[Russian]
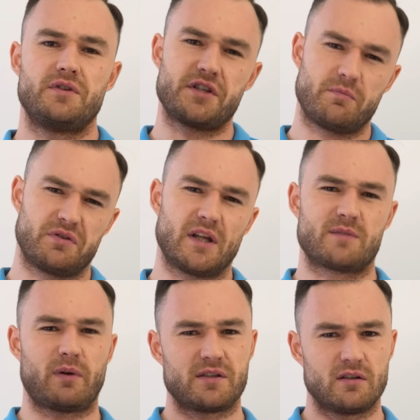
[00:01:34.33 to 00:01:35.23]

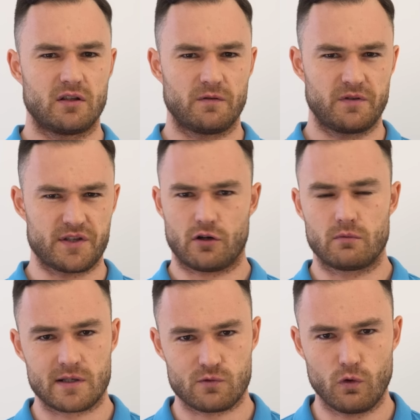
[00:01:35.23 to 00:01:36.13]
10-15%
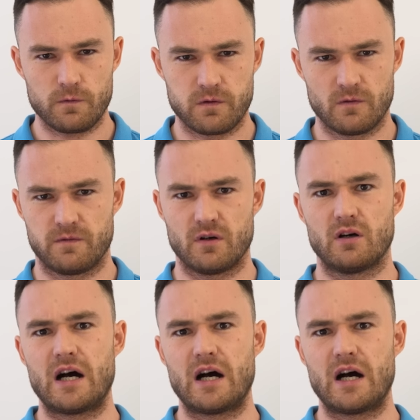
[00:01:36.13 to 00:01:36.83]
незнакомых слов в